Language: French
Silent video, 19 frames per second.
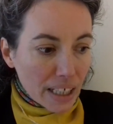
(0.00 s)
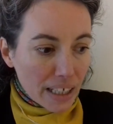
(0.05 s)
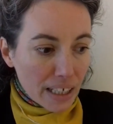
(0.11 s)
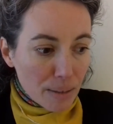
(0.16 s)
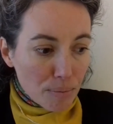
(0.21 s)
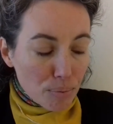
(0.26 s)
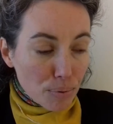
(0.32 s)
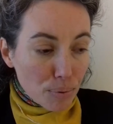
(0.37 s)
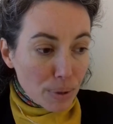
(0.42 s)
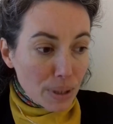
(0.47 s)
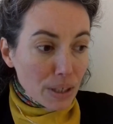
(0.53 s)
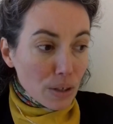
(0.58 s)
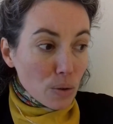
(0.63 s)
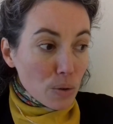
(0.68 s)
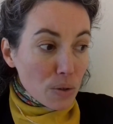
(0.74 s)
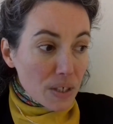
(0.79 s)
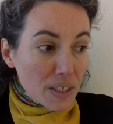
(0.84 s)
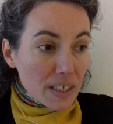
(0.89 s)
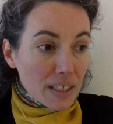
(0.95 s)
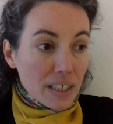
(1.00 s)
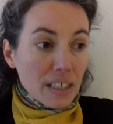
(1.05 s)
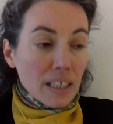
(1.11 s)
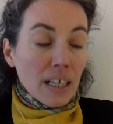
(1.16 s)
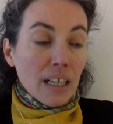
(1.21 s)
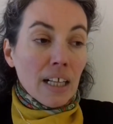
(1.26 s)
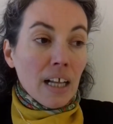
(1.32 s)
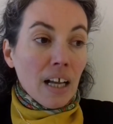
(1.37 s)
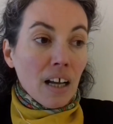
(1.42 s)
Et puis
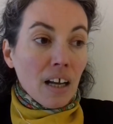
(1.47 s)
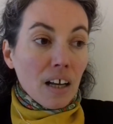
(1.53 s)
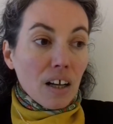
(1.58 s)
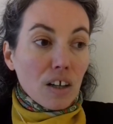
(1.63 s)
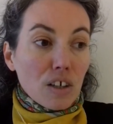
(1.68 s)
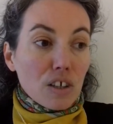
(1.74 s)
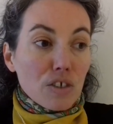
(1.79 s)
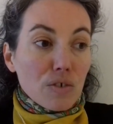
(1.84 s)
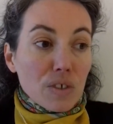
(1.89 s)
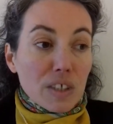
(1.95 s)
aussi, euh,